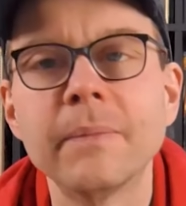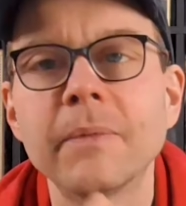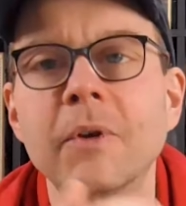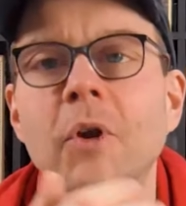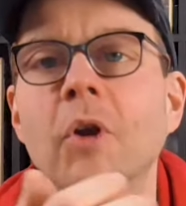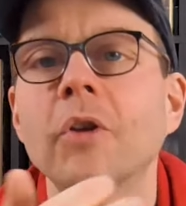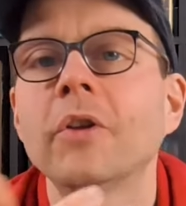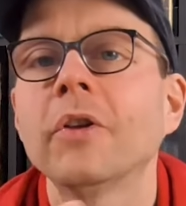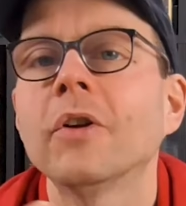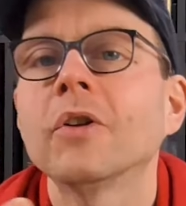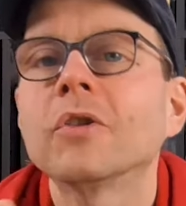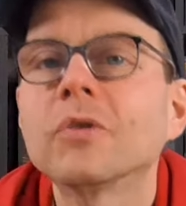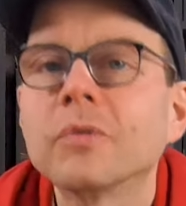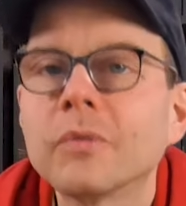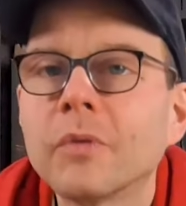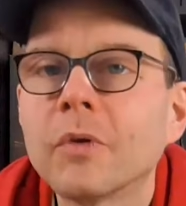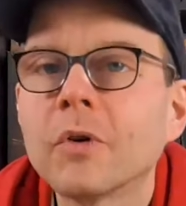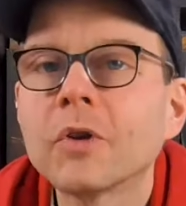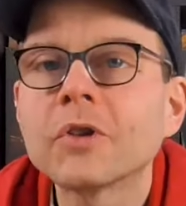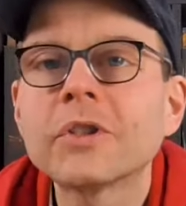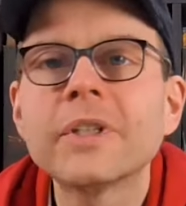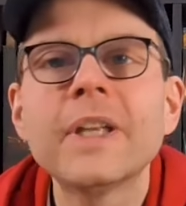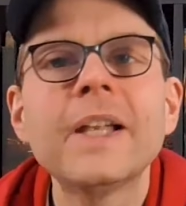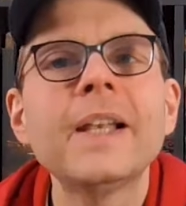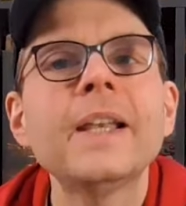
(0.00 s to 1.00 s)
Könnt ihr euch schon
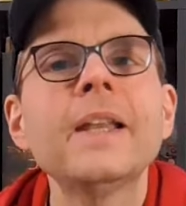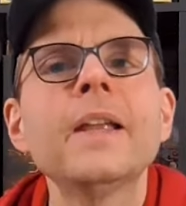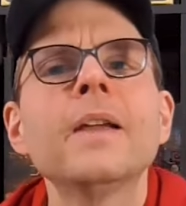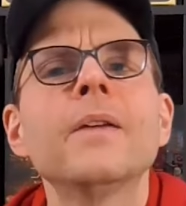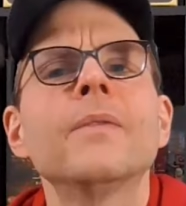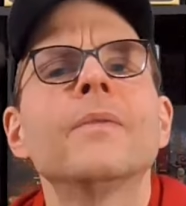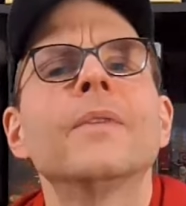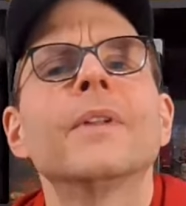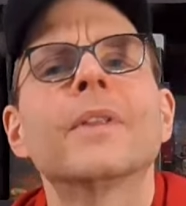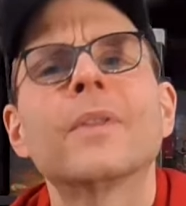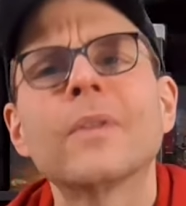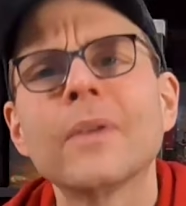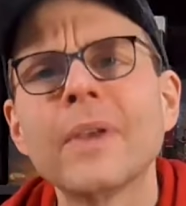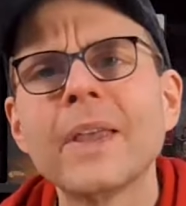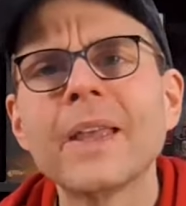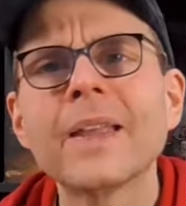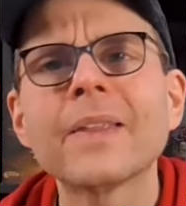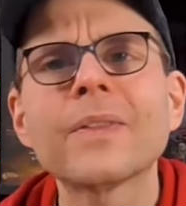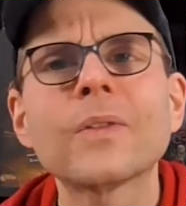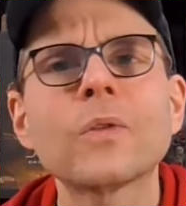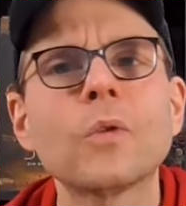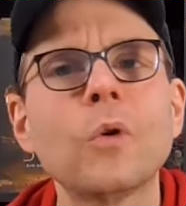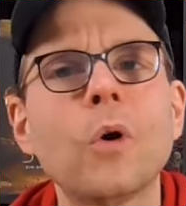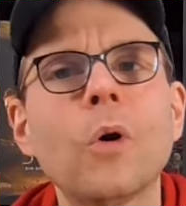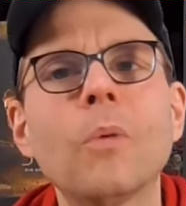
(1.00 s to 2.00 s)
vorstellen, wer
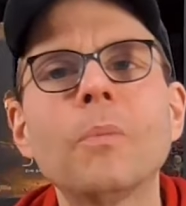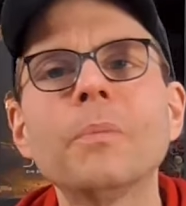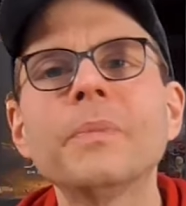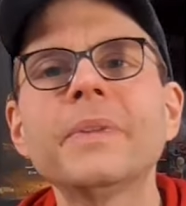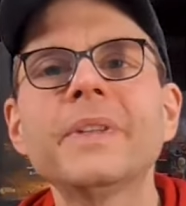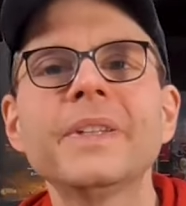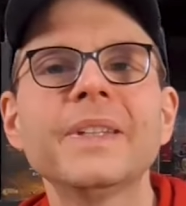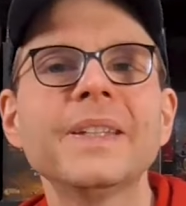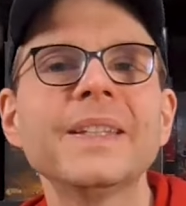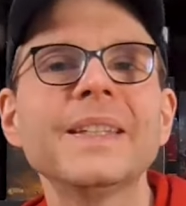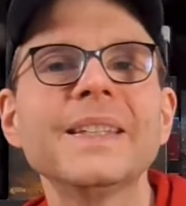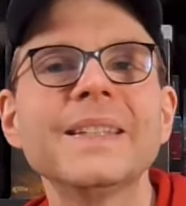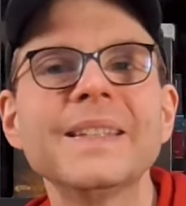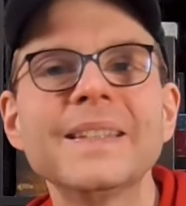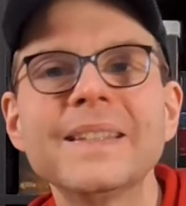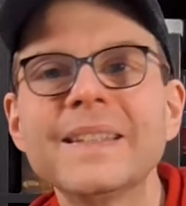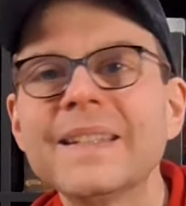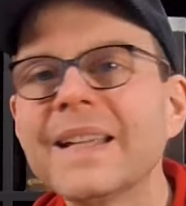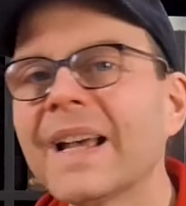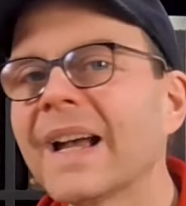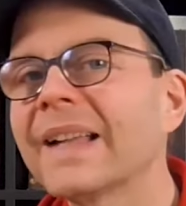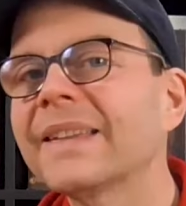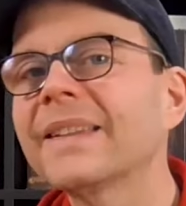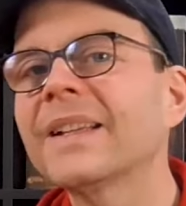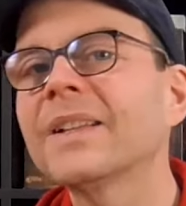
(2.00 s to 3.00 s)
zuerst kommt,
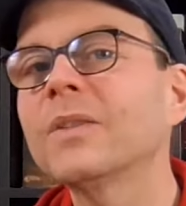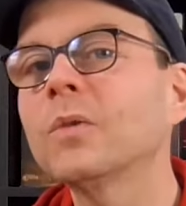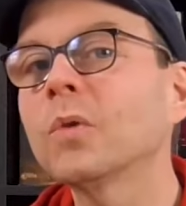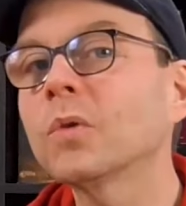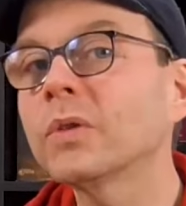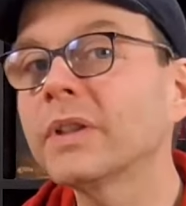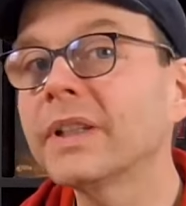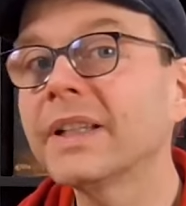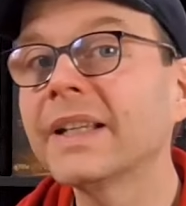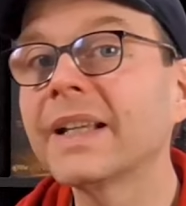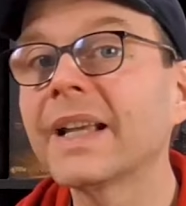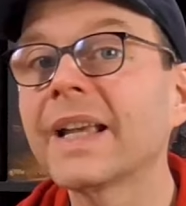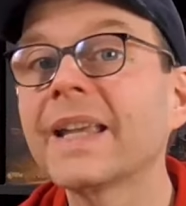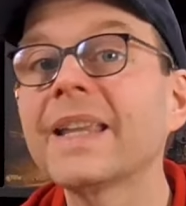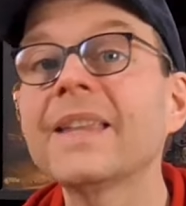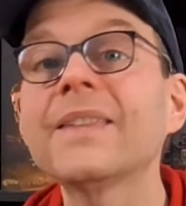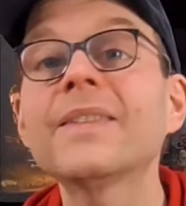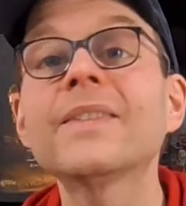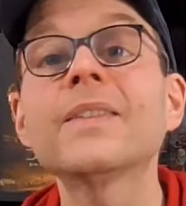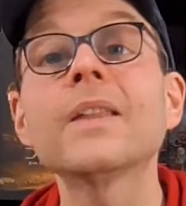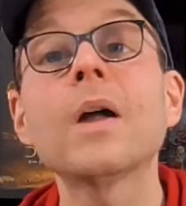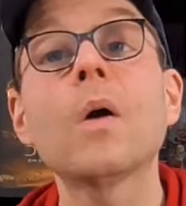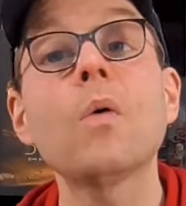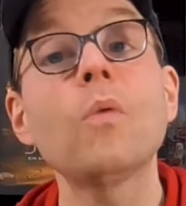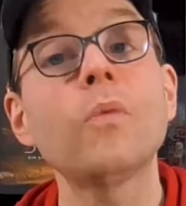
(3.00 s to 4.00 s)
der hat halt noch den
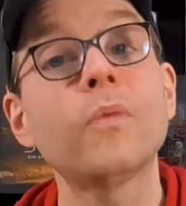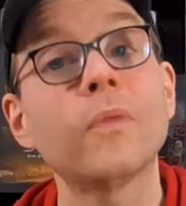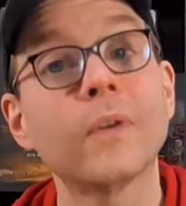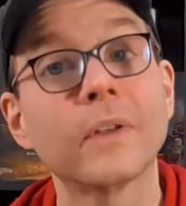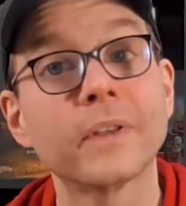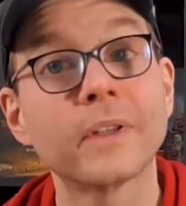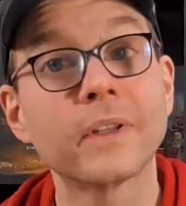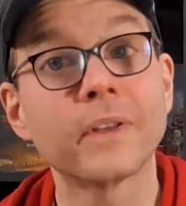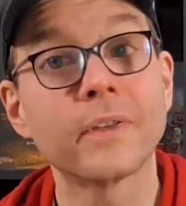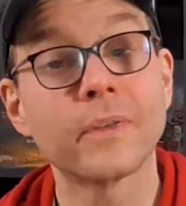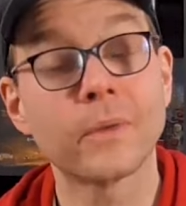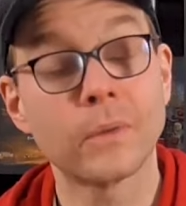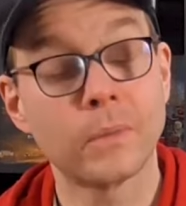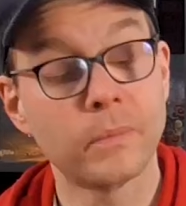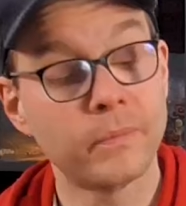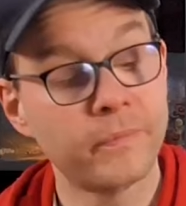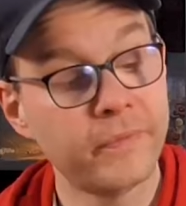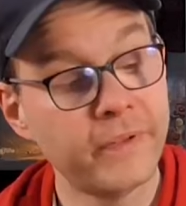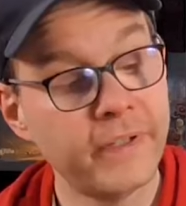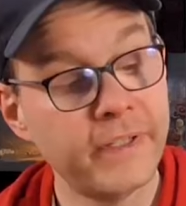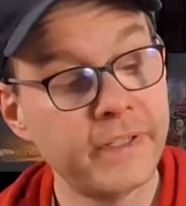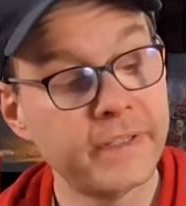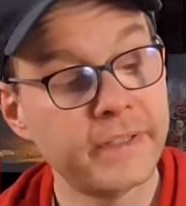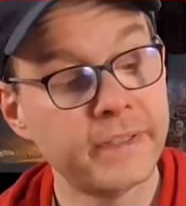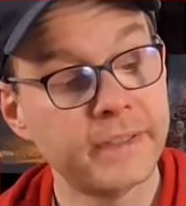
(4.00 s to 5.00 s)
geringsten Aufwand in so einem
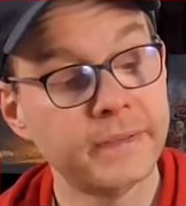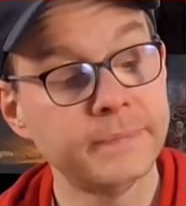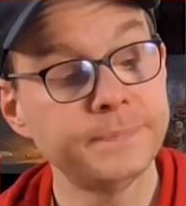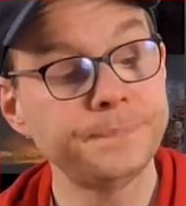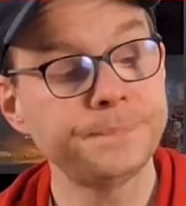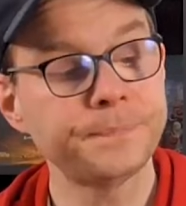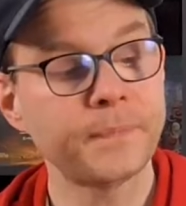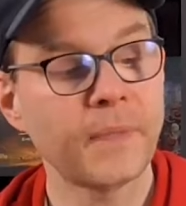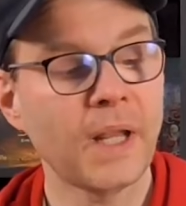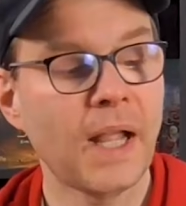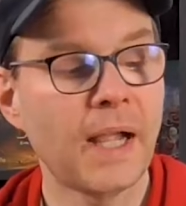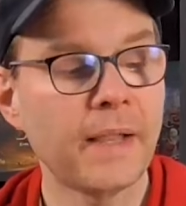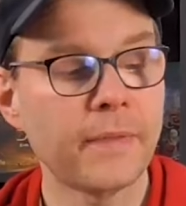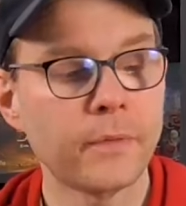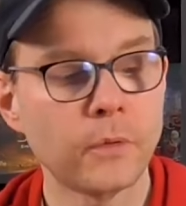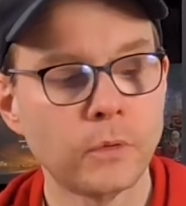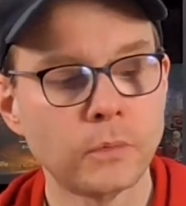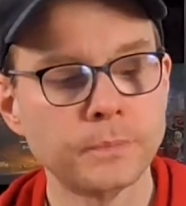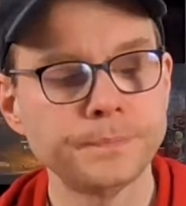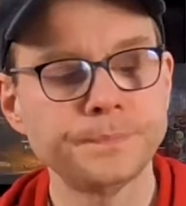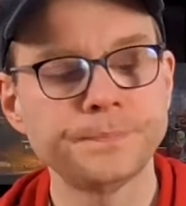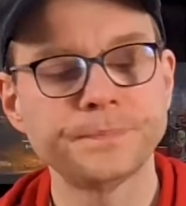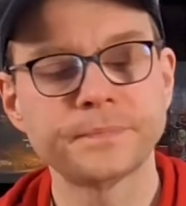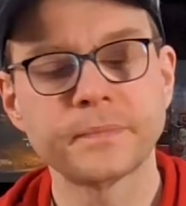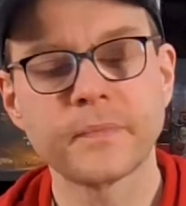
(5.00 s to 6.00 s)
Feld. Ne?
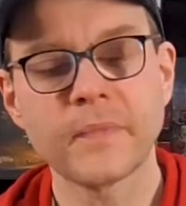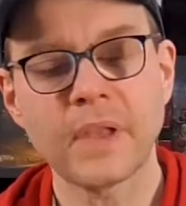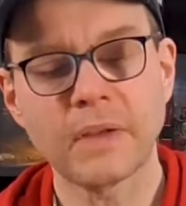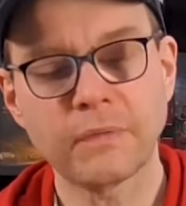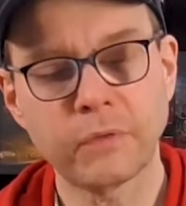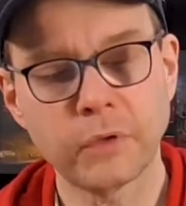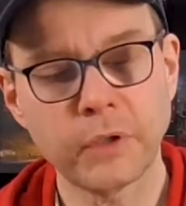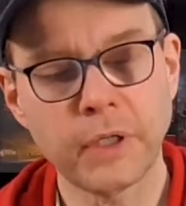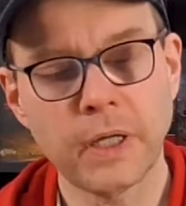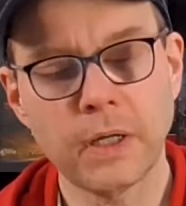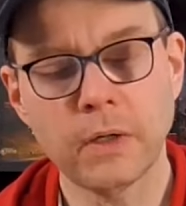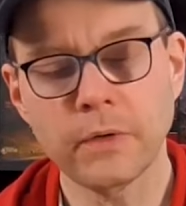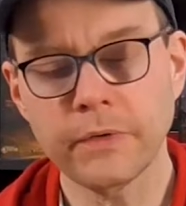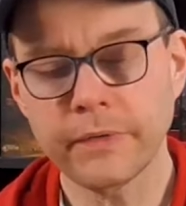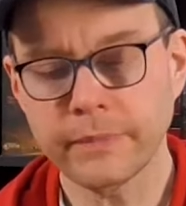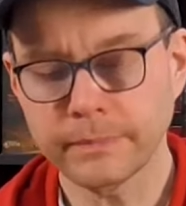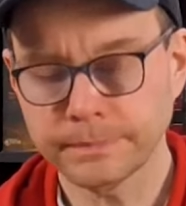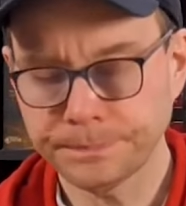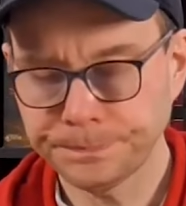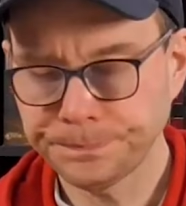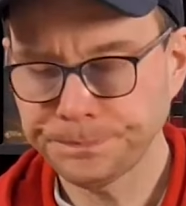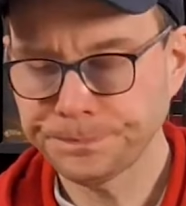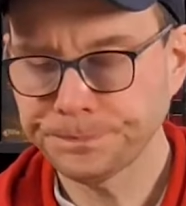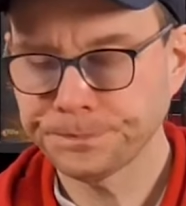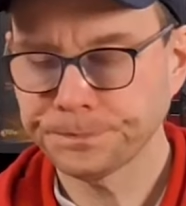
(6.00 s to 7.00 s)
Also von da aus
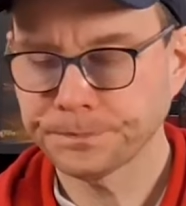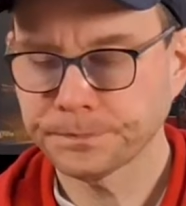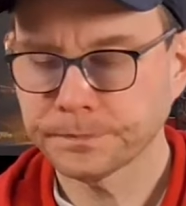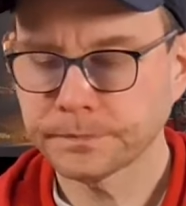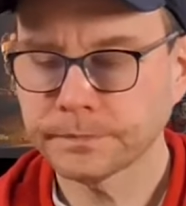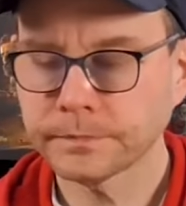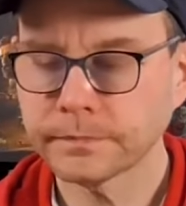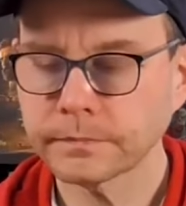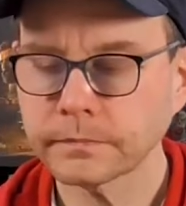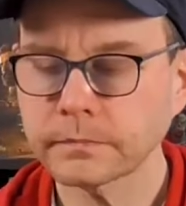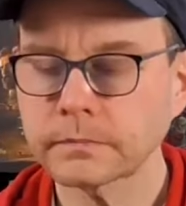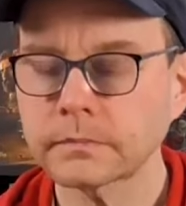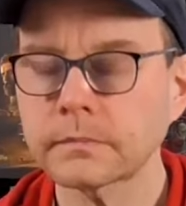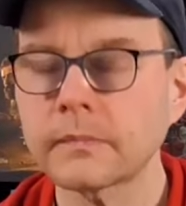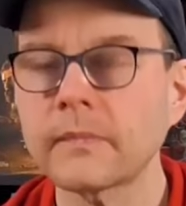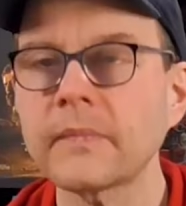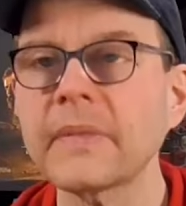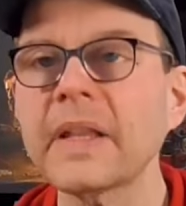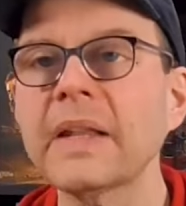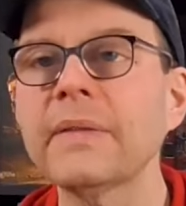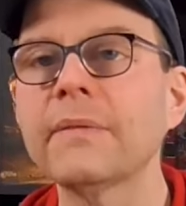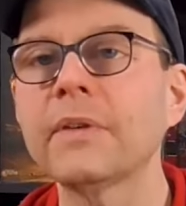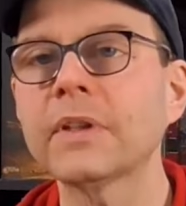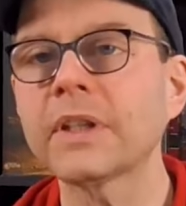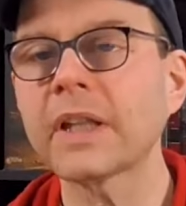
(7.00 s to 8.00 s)

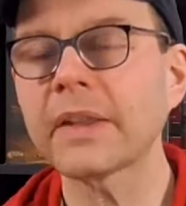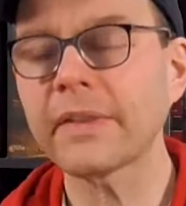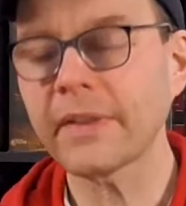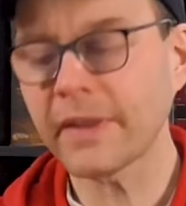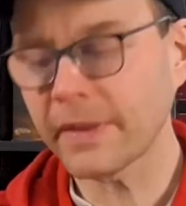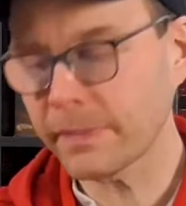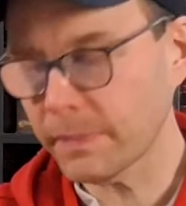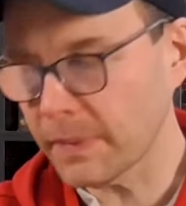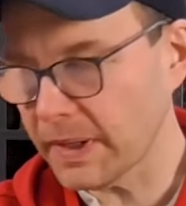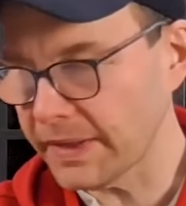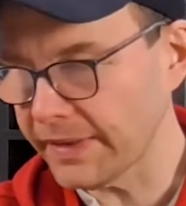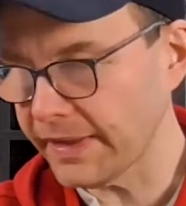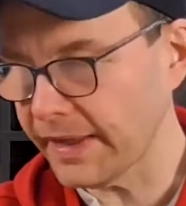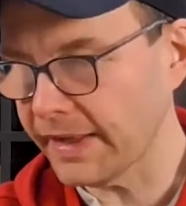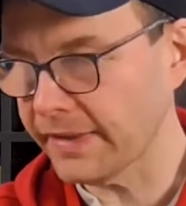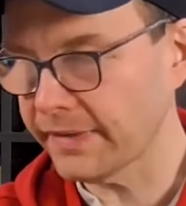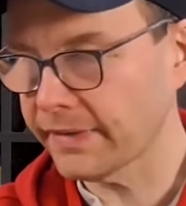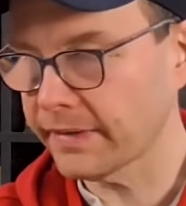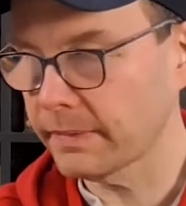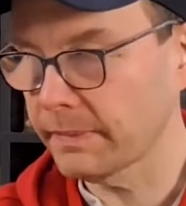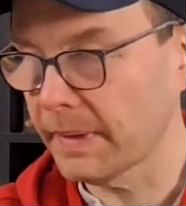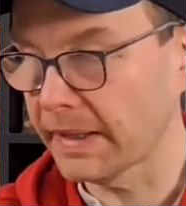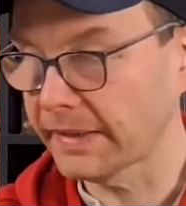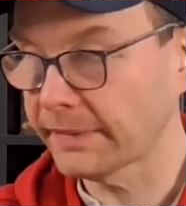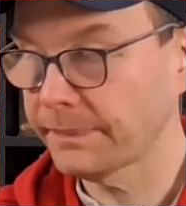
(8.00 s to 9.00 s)
wird das erstmal als erstes
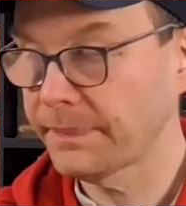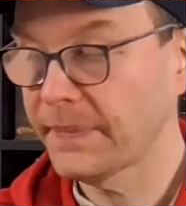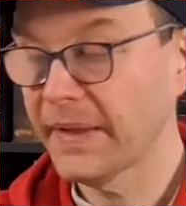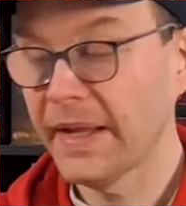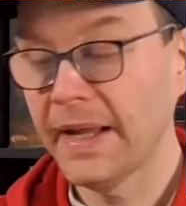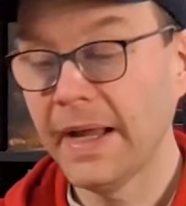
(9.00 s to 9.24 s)
gemacht.